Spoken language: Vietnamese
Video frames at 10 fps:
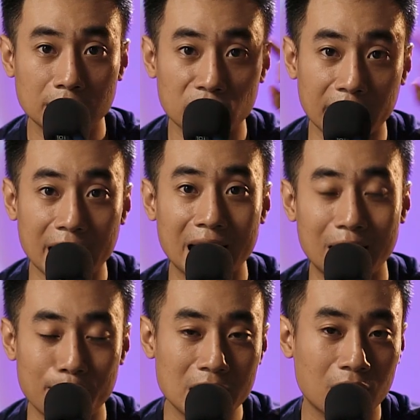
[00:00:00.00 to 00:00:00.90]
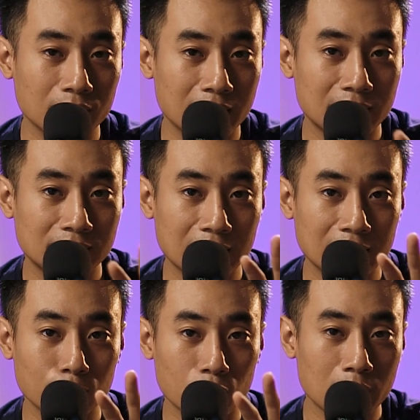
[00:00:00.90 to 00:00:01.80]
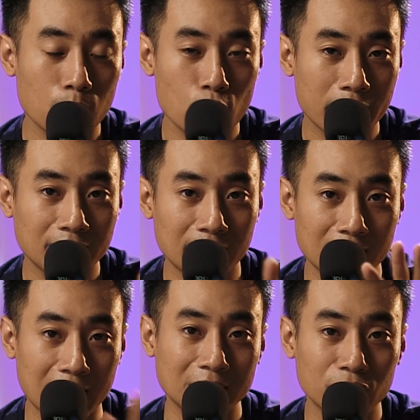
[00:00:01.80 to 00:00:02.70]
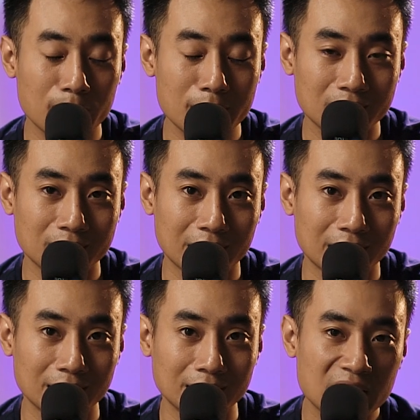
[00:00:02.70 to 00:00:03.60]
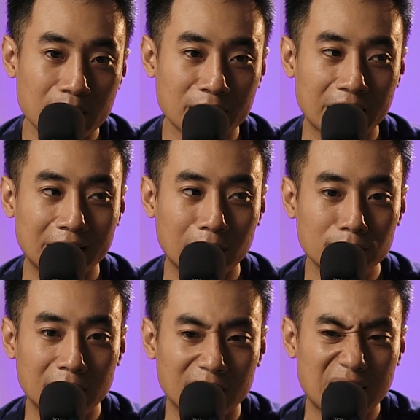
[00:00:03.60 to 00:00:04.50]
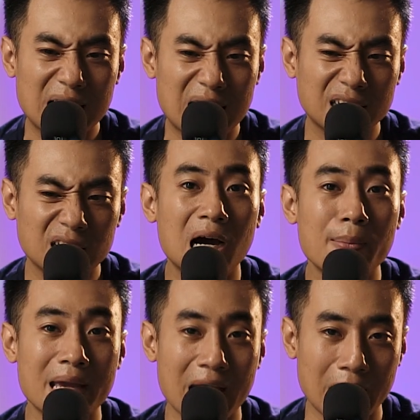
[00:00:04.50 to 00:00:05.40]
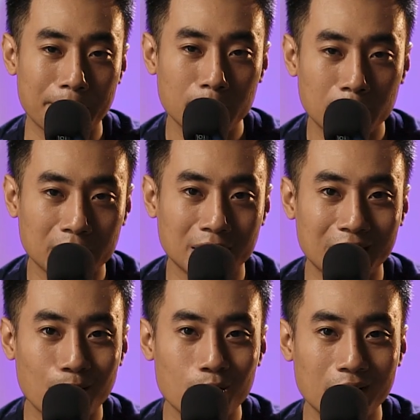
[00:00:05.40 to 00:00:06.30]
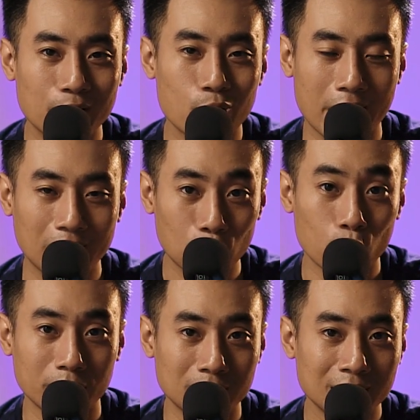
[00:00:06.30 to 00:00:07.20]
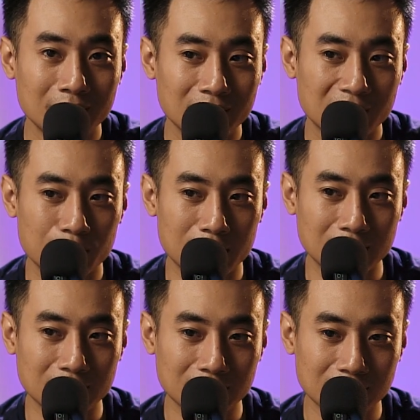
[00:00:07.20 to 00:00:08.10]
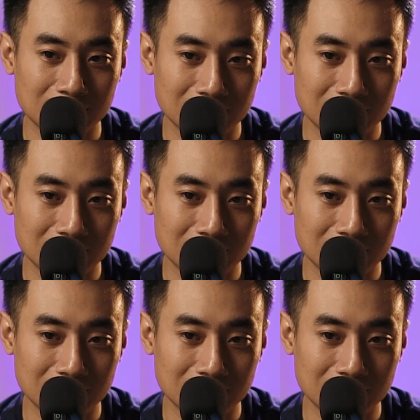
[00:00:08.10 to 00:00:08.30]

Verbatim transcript: suy nghĩ ngay là biết đâu có thể set cái góc quay chĩa thẳng vô cái bức tường này nhưng mà mình nhanh chóng nhận ra là nó hơi bị hẹp đó mọi người không có cái khoảng lùi rồi mình